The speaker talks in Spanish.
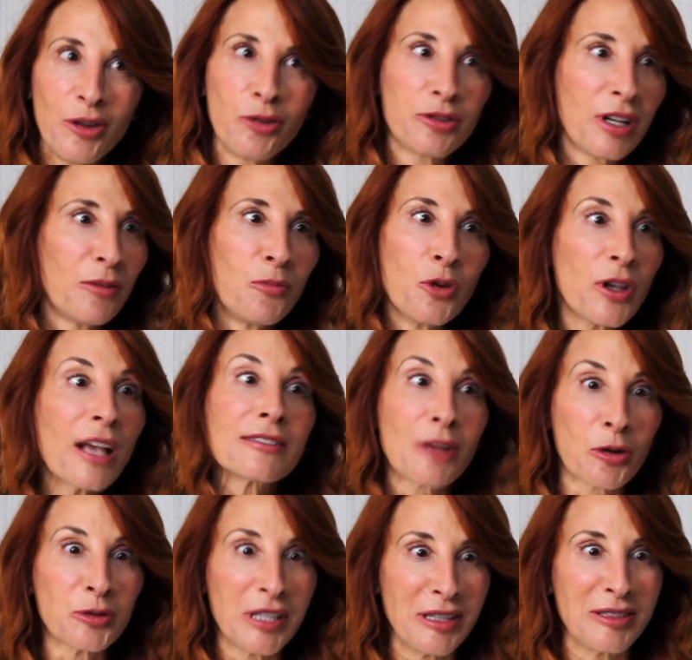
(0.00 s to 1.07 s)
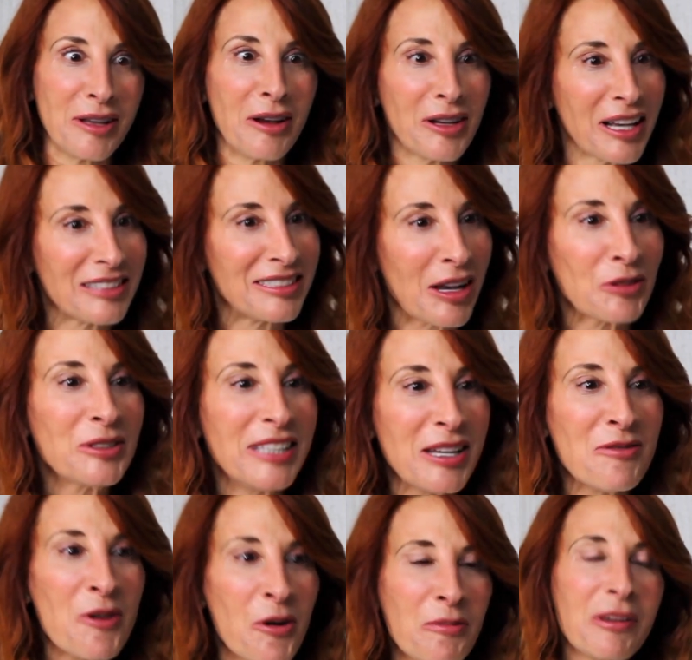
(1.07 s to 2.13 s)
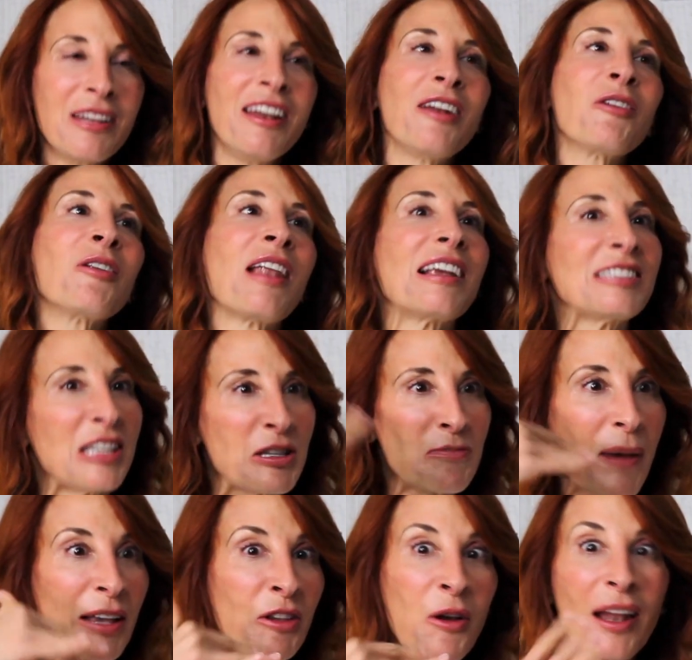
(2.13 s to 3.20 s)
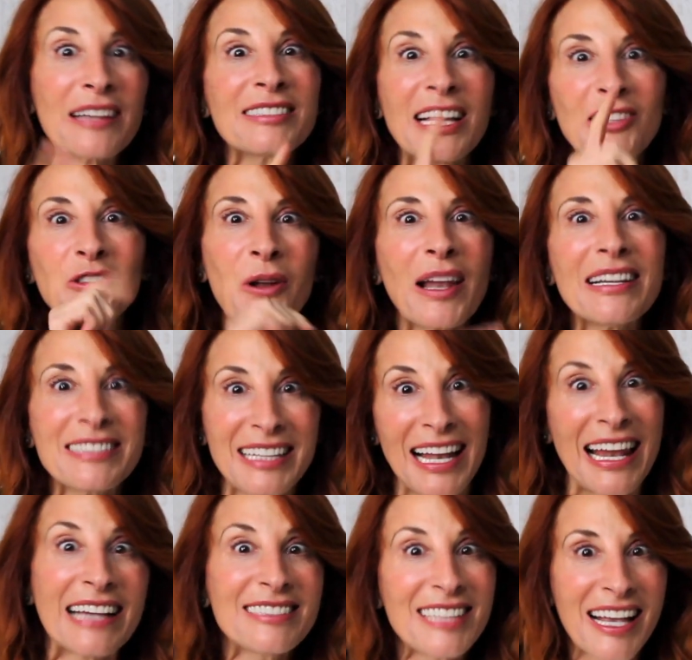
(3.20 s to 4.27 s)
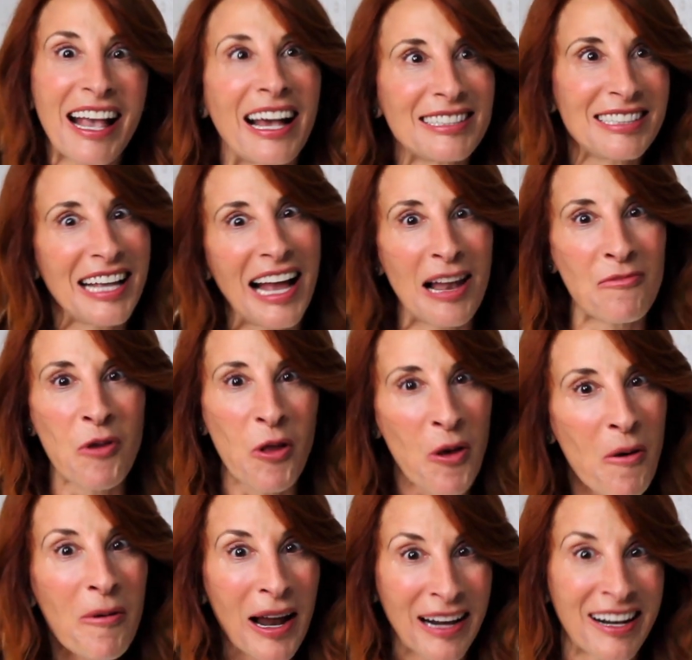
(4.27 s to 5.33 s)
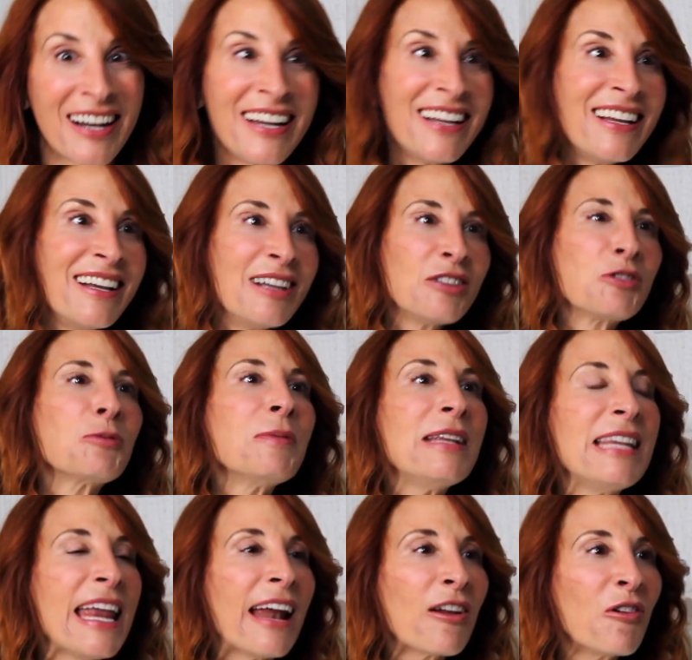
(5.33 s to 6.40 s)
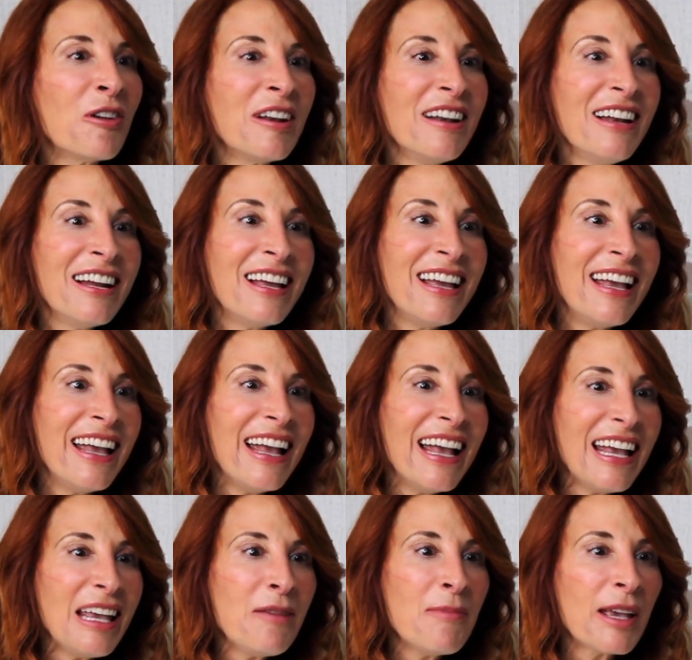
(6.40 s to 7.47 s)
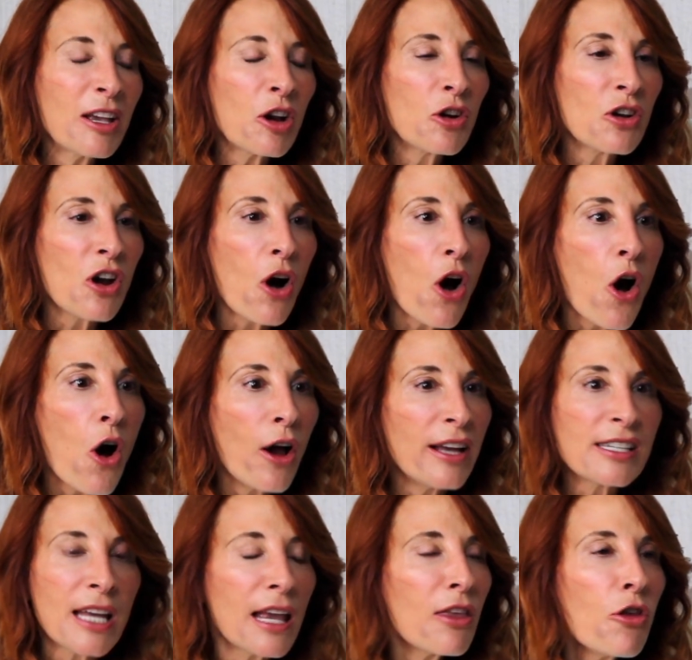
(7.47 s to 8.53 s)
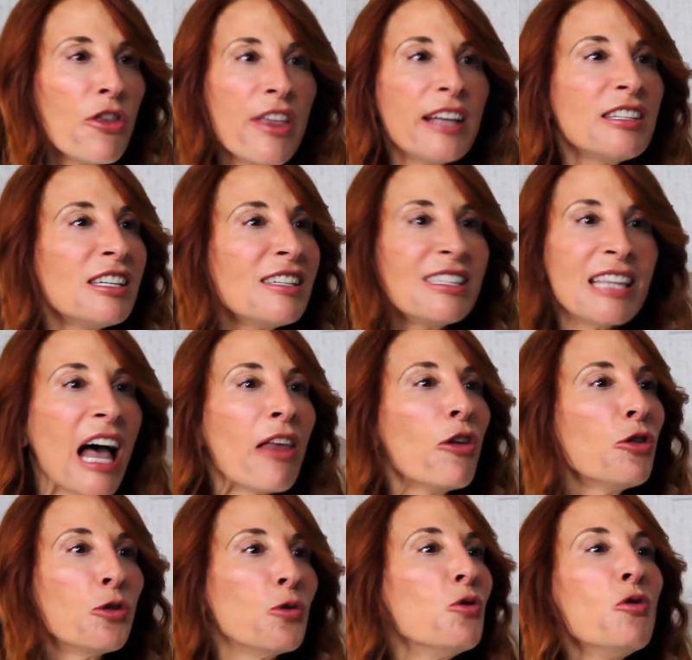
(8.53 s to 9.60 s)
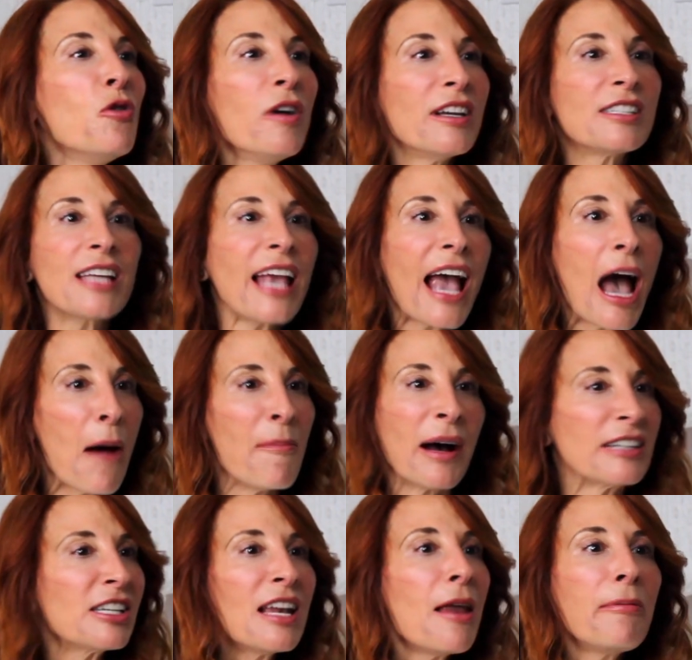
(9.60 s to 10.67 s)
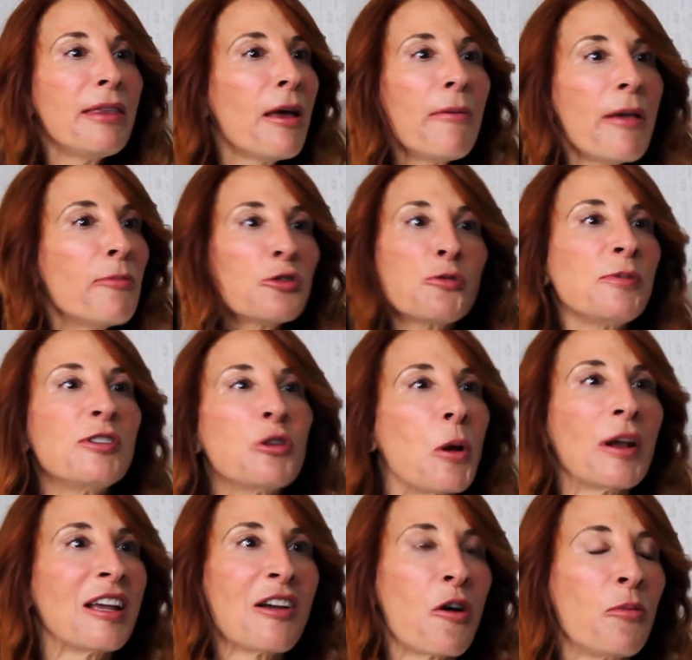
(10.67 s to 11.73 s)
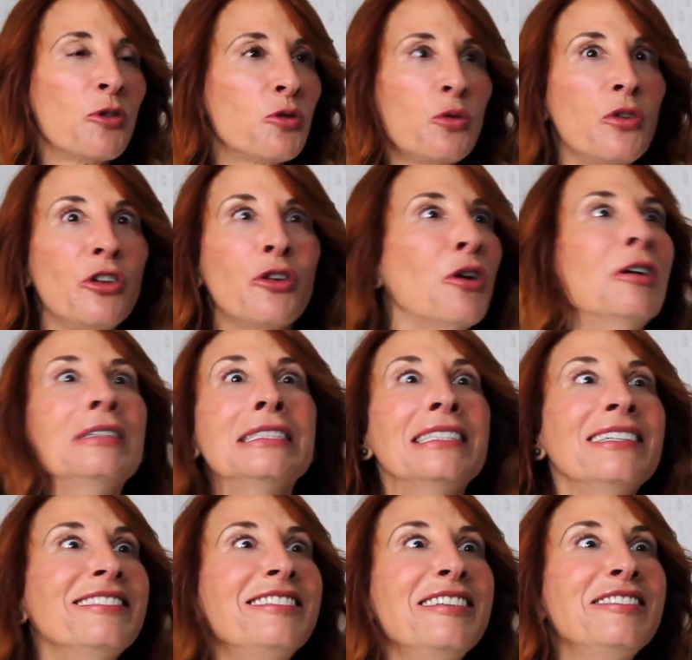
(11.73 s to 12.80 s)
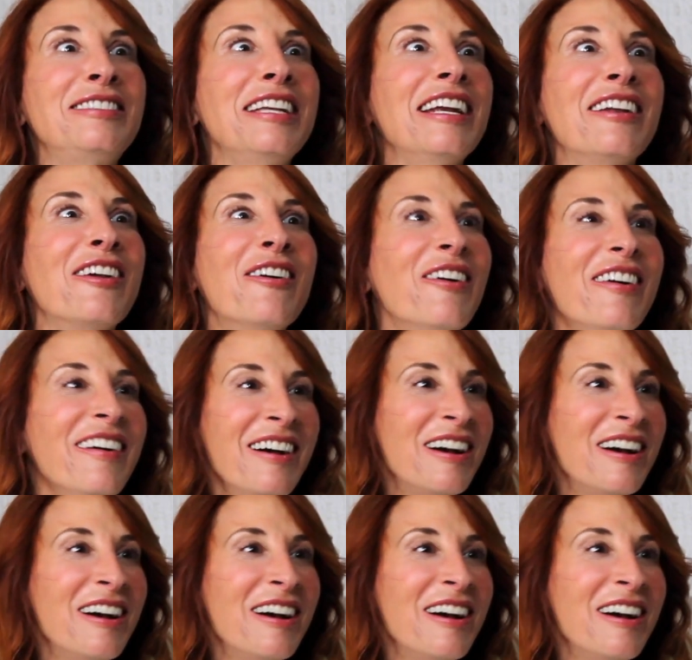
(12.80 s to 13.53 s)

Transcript: o sea, muy exhaustivo. Vinieron las españolas, que son las que le hacen casi al Modóvar. Entonces vinieron y me dijeron, es que ¿dónde has estado tú? Es que jamás en la vida habíamos visto a alguien como tú y yo. ¿En serio?